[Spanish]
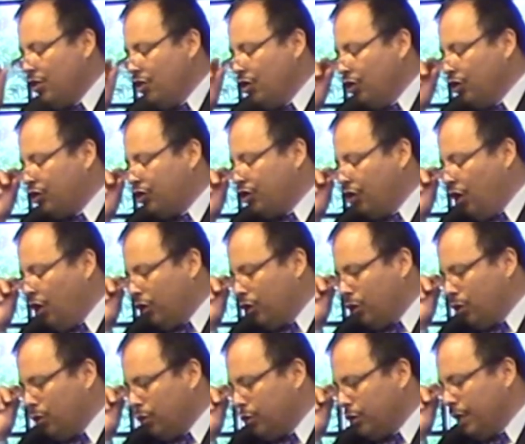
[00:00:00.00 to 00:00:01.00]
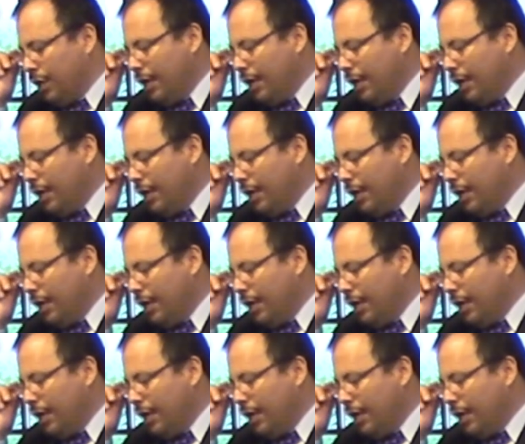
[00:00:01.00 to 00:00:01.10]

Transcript: nosotros.